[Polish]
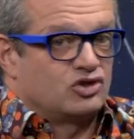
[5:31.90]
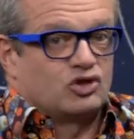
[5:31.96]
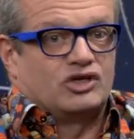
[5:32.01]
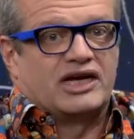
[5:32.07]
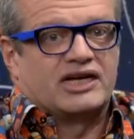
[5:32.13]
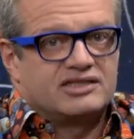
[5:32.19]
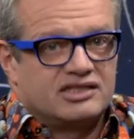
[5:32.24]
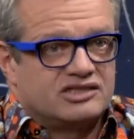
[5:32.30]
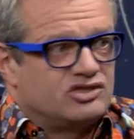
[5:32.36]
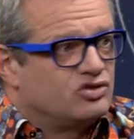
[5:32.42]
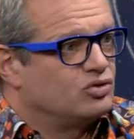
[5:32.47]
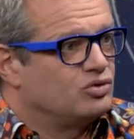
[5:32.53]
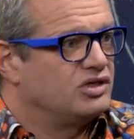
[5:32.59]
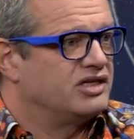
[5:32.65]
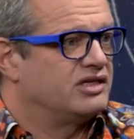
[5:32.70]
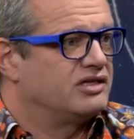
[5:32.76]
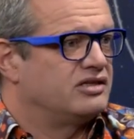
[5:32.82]
to ja
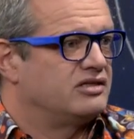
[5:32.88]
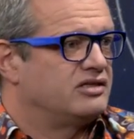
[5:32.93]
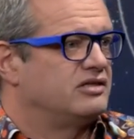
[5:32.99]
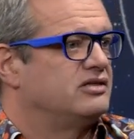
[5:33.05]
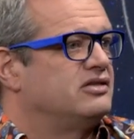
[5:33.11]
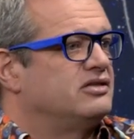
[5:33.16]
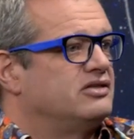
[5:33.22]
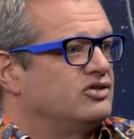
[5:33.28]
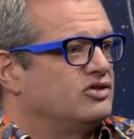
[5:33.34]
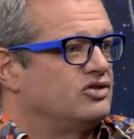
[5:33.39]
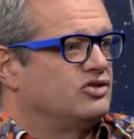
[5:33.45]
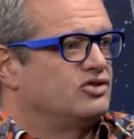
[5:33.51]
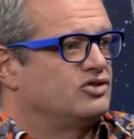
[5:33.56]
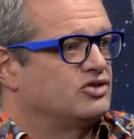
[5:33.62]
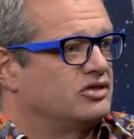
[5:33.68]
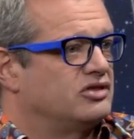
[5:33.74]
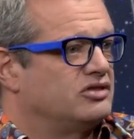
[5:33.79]
decyduję,
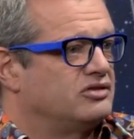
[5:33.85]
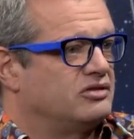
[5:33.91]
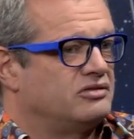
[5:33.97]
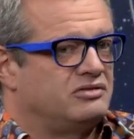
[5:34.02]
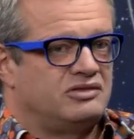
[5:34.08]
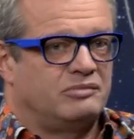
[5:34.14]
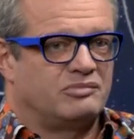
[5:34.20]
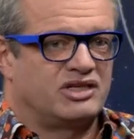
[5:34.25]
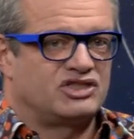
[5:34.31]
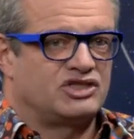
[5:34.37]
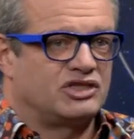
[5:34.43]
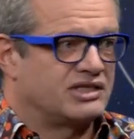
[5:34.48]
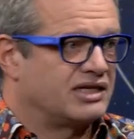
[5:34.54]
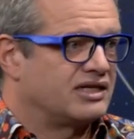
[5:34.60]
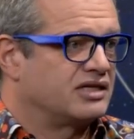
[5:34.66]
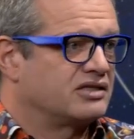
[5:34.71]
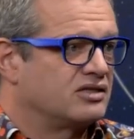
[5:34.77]
e, że nie ma
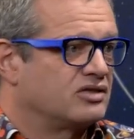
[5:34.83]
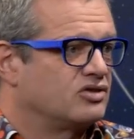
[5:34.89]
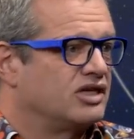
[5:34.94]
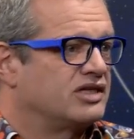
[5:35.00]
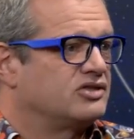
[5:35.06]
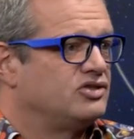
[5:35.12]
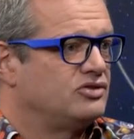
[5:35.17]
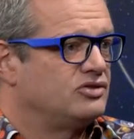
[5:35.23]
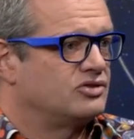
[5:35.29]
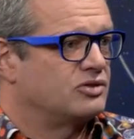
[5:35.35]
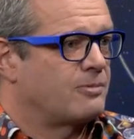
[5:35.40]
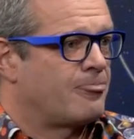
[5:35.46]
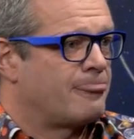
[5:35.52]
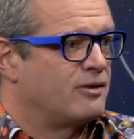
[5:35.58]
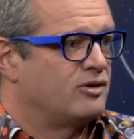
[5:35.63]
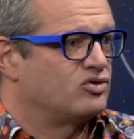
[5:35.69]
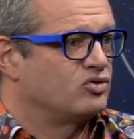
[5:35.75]
śniadania, tylko jakiś
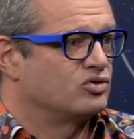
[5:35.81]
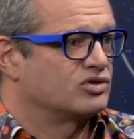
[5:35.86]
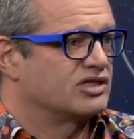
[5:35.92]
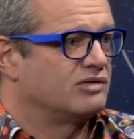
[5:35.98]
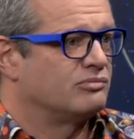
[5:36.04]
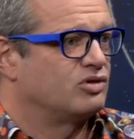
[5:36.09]
Tusk